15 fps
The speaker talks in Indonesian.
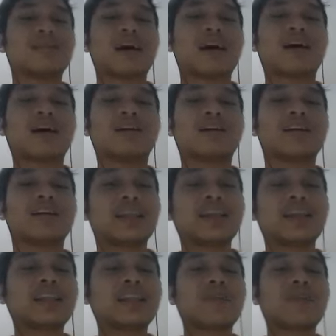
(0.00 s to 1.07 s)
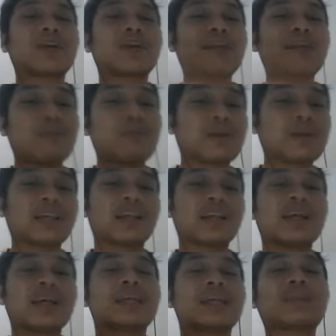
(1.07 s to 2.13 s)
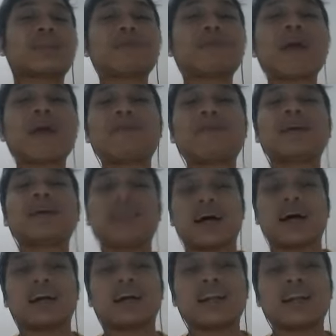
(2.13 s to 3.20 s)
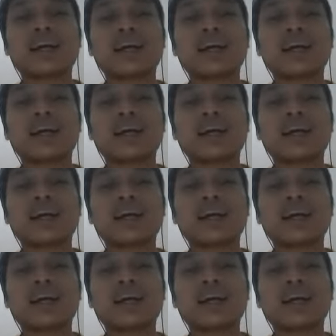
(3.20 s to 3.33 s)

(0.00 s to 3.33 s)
ya yield yang ditawarkan 5%. Tapi apa iya